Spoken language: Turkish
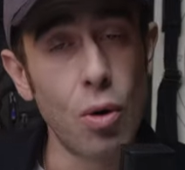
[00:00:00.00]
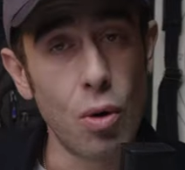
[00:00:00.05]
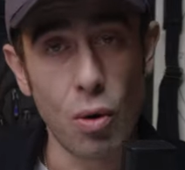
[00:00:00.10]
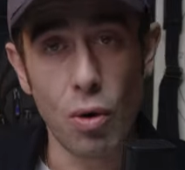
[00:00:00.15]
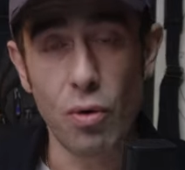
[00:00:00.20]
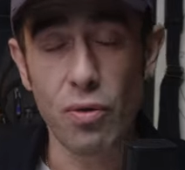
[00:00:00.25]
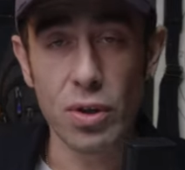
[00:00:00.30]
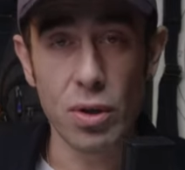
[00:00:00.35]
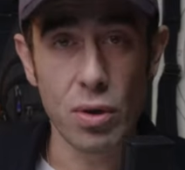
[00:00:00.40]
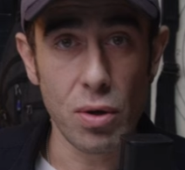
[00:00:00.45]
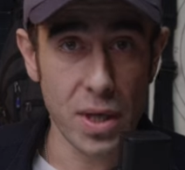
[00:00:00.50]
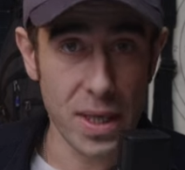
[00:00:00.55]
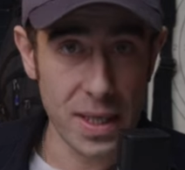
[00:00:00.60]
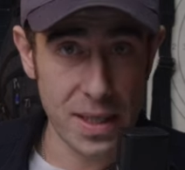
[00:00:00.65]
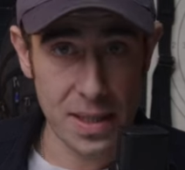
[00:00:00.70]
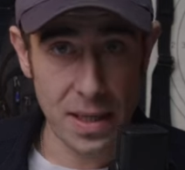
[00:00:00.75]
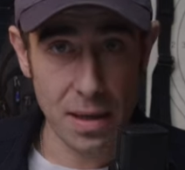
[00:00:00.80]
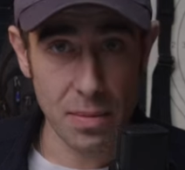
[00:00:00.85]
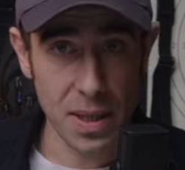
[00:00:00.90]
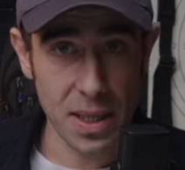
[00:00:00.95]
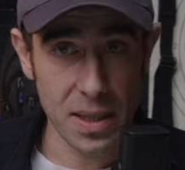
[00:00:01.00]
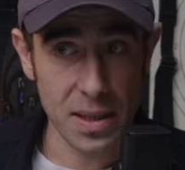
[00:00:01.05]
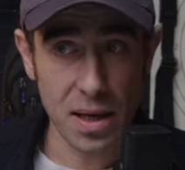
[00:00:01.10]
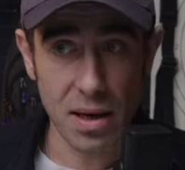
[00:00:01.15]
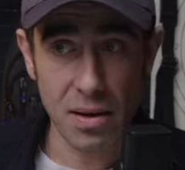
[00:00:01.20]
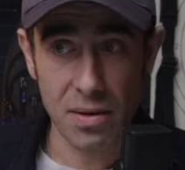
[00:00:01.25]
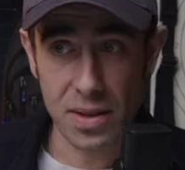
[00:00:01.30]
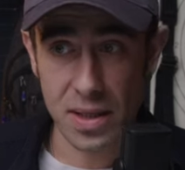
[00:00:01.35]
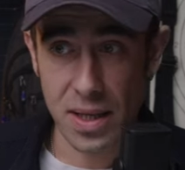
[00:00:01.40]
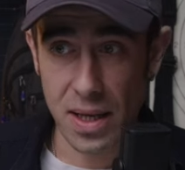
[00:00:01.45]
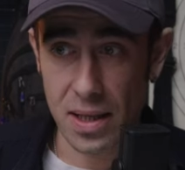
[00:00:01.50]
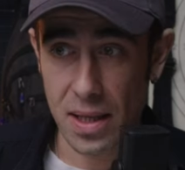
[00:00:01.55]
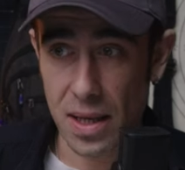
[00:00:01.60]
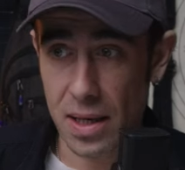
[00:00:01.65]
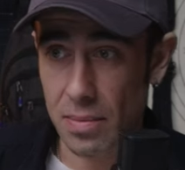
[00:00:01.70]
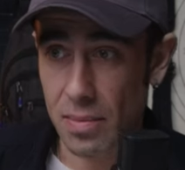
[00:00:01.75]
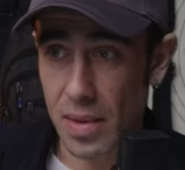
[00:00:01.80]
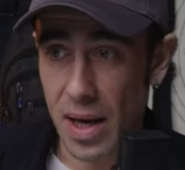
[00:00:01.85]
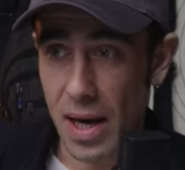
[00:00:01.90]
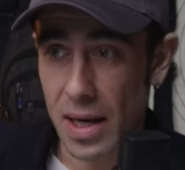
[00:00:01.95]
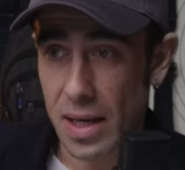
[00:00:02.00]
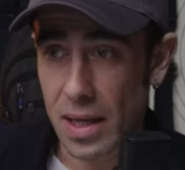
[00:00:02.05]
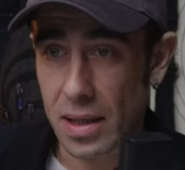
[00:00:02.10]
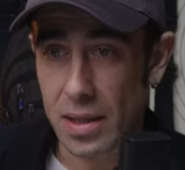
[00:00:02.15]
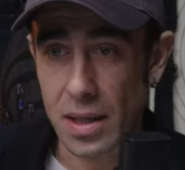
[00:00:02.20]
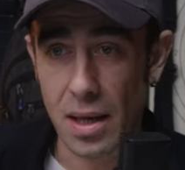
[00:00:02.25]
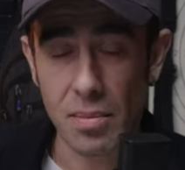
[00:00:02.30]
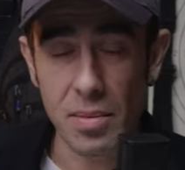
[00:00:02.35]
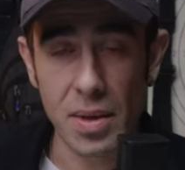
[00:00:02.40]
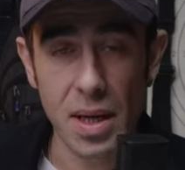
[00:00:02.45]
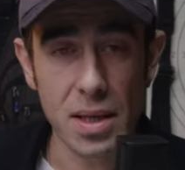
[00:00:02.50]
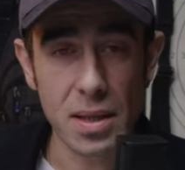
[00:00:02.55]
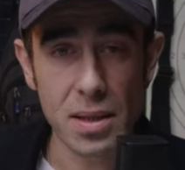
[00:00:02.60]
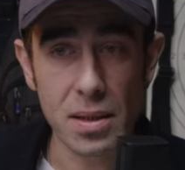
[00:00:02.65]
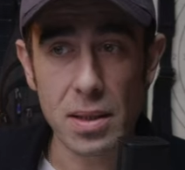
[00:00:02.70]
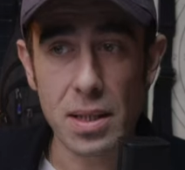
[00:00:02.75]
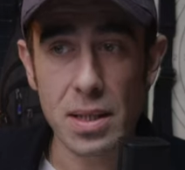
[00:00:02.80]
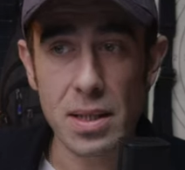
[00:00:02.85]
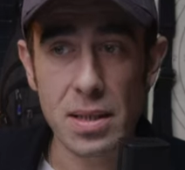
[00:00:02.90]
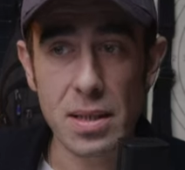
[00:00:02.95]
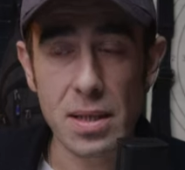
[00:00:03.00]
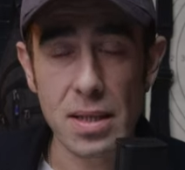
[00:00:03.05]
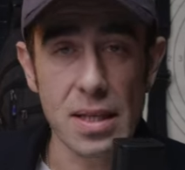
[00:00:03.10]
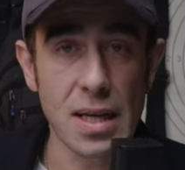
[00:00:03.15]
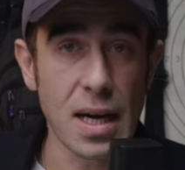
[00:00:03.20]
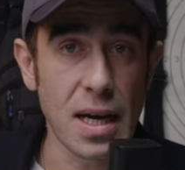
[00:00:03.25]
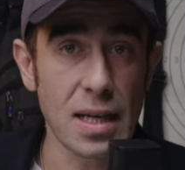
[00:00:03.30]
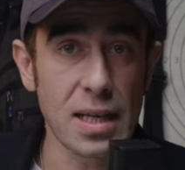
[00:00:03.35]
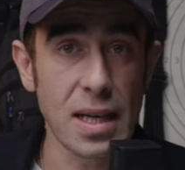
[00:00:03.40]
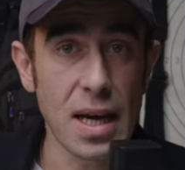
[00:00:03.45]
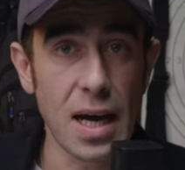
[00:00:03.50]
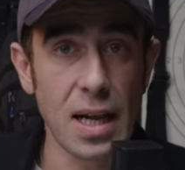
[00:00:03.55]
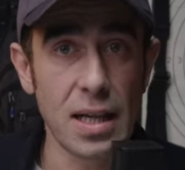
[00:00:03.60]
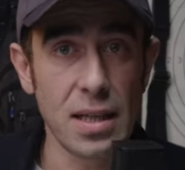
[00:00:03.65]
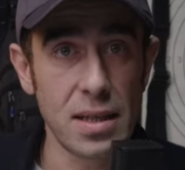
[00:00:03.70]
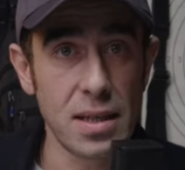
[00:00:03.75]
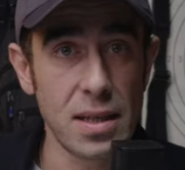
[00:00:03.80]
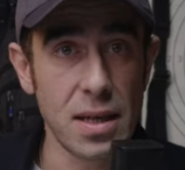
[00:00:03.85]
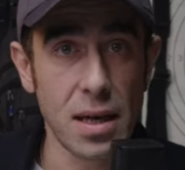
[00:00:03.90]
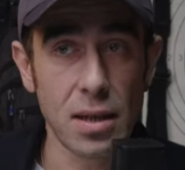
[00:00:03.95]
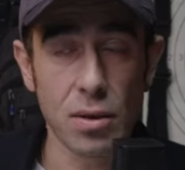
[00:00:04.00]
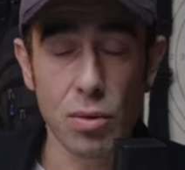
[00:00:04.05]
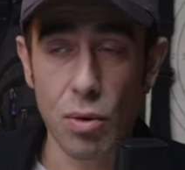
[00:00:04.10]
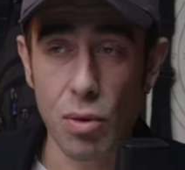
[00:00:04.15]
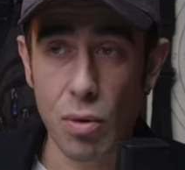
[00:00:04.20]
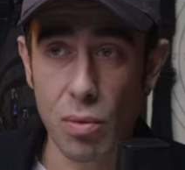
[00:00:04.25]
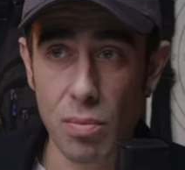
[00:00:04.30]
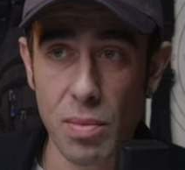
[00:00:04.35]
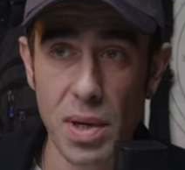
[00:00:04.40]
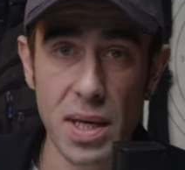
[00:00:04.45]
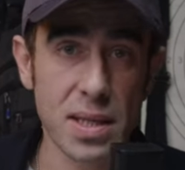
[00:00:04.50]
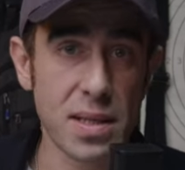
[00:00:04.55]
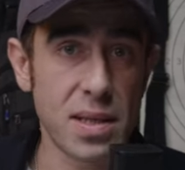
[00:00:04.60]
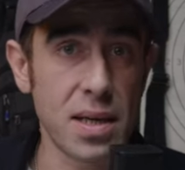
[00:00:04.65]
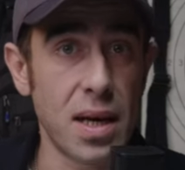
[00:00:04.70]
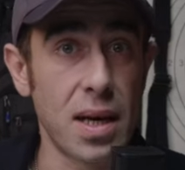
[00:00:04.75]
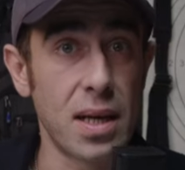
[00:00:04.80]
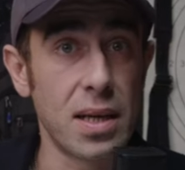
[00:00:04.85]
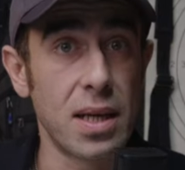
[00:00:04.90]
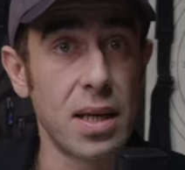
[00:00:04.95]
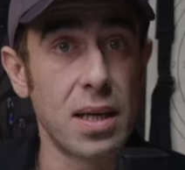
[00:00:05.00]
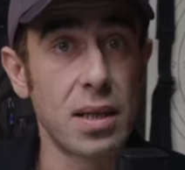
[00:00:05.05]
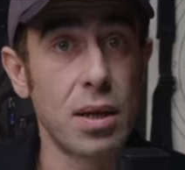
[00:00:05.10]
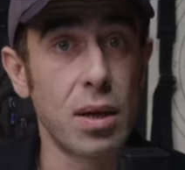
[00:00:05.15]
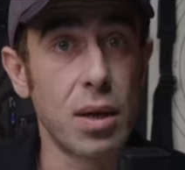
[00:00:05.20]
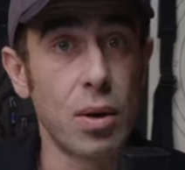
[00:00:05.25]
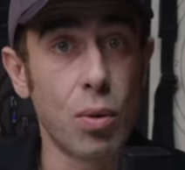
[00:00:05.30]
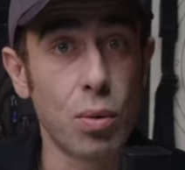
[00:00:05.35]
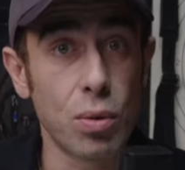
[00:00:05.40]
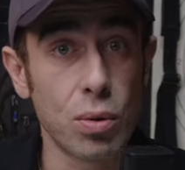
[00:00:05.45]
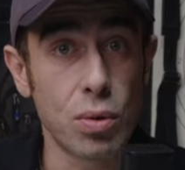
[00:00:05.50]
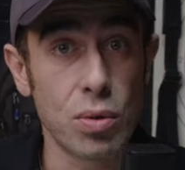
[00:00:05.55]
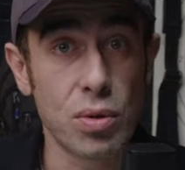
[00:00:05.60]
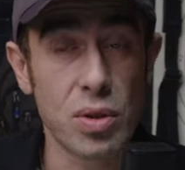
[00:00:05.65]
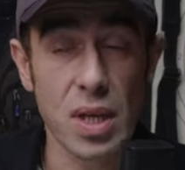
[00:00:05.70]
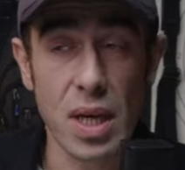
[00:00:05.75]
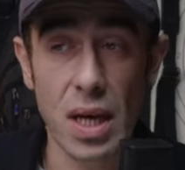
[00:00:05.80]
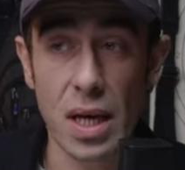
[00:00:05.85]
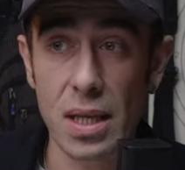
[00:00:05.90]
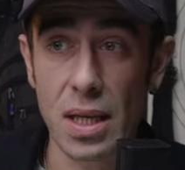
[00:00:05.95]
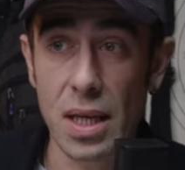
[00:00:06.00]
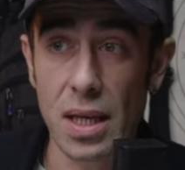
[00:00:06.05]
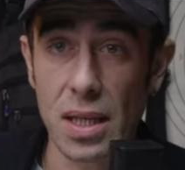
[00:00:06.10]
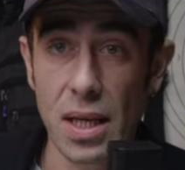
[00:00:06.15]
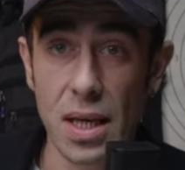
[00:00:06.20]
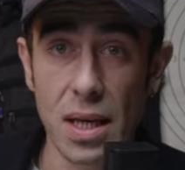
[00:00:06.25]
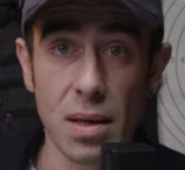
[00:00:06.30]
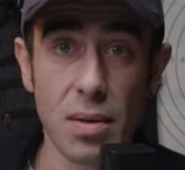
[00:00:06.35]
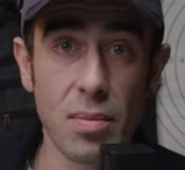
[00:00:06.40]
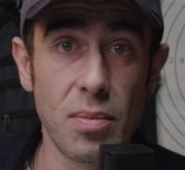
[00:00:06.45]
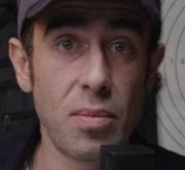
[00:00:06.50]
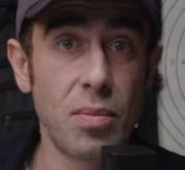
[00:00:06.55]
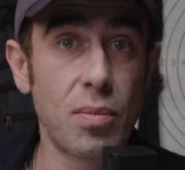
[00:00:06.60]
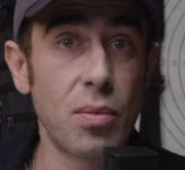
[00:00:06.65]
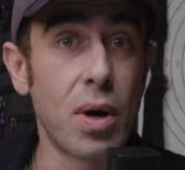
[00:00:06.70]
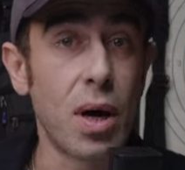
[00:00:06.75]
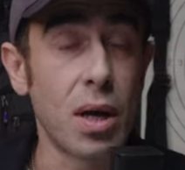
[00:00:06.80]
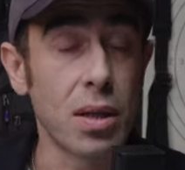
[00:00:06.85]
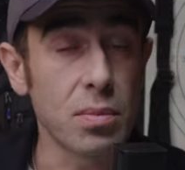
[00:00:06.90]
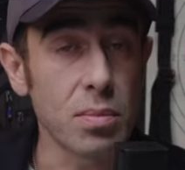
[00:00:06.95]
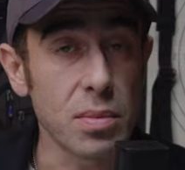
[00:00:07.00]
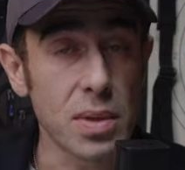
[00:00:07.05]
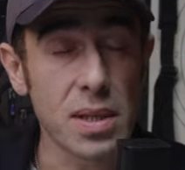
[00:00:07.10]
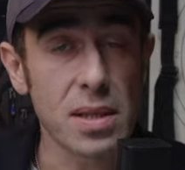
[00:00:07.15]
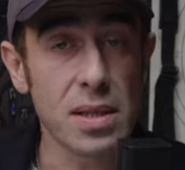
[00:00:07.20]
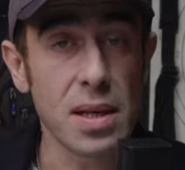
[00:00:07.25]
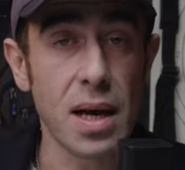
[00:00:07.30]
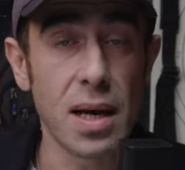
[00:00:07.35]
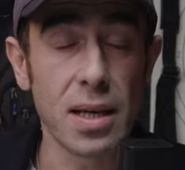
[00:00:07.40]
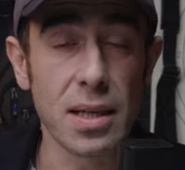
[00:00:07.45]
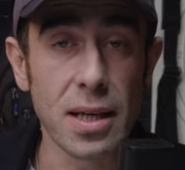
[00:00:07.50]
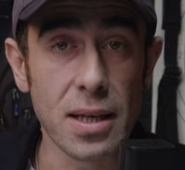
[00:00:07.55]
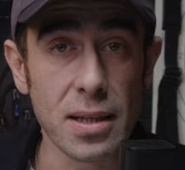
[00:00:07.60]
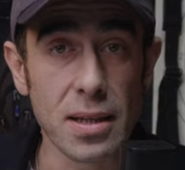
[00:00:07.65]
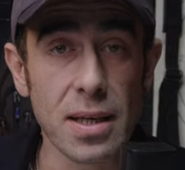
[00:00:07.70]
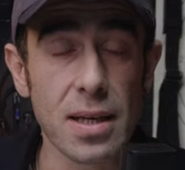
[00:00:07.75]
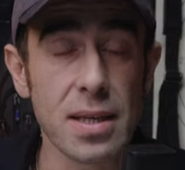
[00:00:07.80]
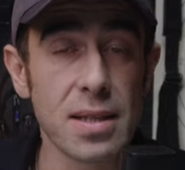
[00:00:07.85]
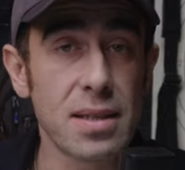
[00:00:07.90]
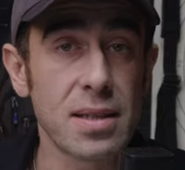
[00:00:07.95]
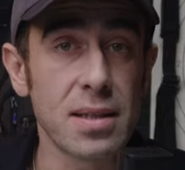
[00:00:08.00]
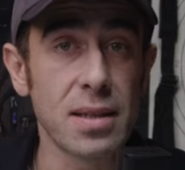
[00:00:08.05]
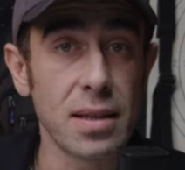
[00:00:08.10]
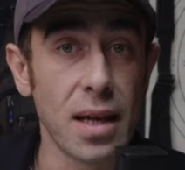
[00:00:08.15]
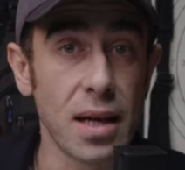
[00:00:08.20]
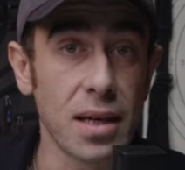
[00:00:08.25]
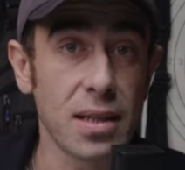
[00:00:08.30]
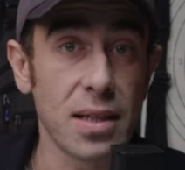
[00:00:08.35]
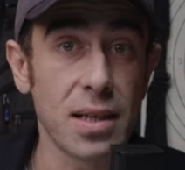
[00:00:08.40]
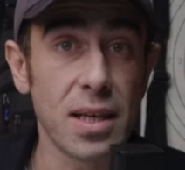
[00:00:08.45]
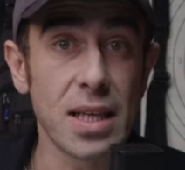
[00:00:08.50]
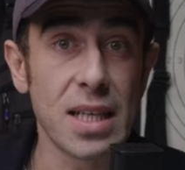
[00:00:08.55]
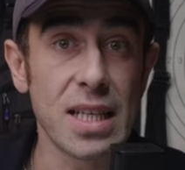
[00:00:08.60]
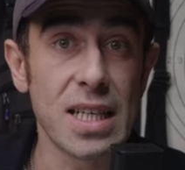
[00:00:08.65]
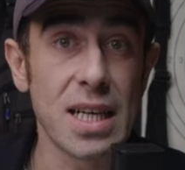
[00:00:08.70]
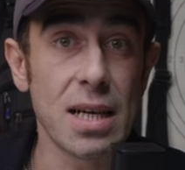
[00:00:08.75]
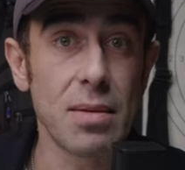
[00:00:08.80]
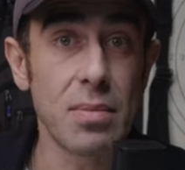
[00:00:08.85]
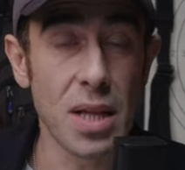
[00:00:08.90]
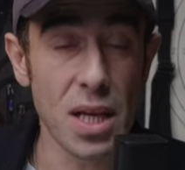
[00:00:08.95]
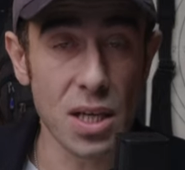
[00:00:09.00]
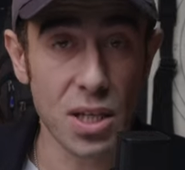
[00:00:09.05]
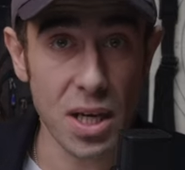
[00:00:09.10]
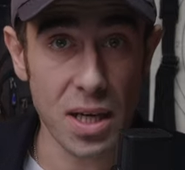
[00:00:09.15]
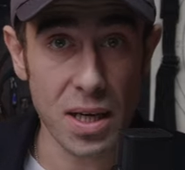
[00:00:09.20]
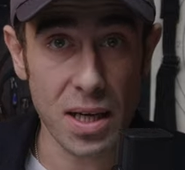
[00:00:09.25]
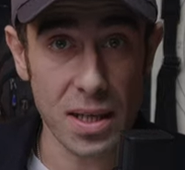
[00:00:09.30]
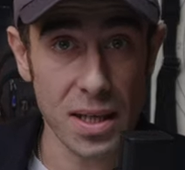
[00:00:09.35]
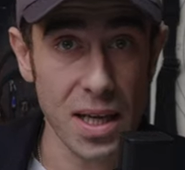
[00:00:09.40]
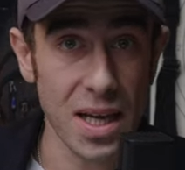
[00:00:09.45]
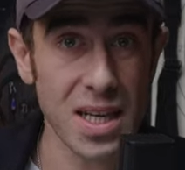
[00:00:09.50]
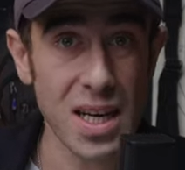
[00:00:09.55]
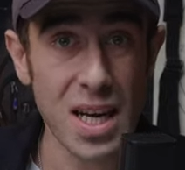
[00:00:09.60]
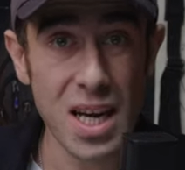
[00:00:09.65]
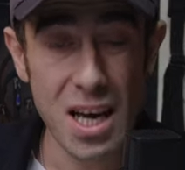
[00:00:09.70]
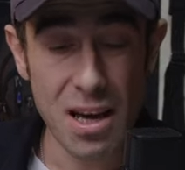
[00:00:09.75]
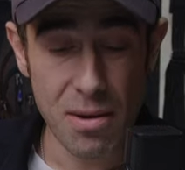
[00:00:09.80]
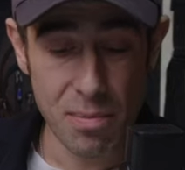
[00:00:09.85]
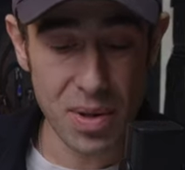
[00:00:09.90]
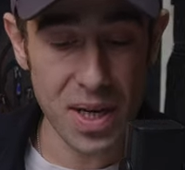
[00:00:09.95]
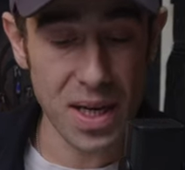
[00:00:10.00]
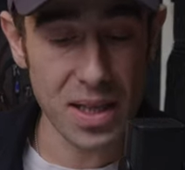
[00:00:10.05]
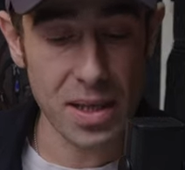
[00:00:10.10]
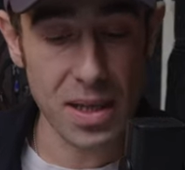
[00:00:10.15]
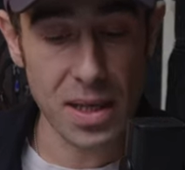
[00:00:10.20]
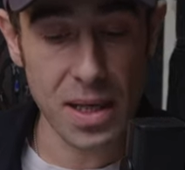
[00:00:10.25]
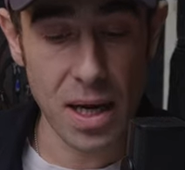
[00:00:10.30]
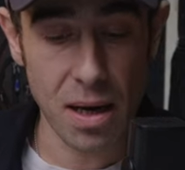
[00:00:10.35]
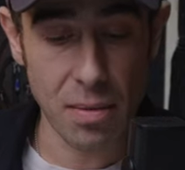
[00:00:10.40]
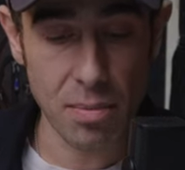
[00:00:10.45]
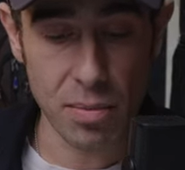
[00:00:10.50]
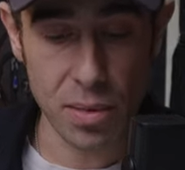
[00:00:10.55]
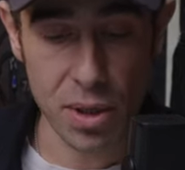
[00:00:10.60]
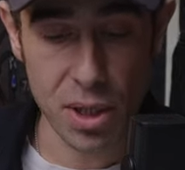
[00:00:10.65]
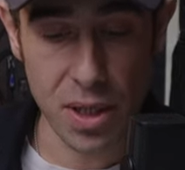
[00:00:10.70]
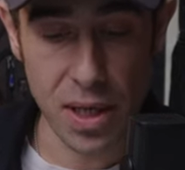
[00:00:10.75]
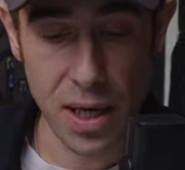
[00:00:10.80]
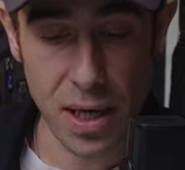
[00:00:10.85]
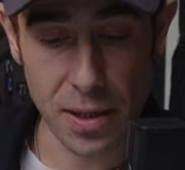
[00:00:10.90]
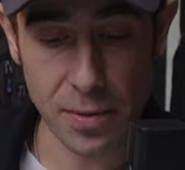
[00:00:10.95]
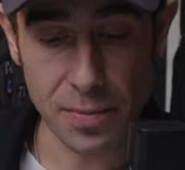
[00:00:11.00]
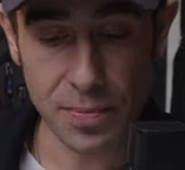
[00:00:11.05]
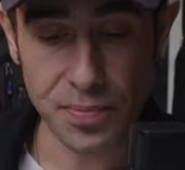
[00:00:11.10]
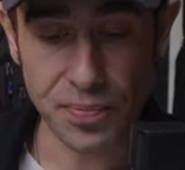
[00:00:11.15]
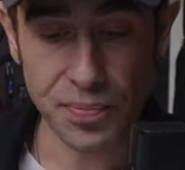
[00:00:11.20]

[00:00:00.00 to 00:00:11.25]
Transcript: O videoyu izlemeni tavsiye ederim. Yani adamlar sinyal geldiği an 15 saniyede, 30 saniyede 60 saniyede sığınaklara girebilecek kadar pratik yapmışlar.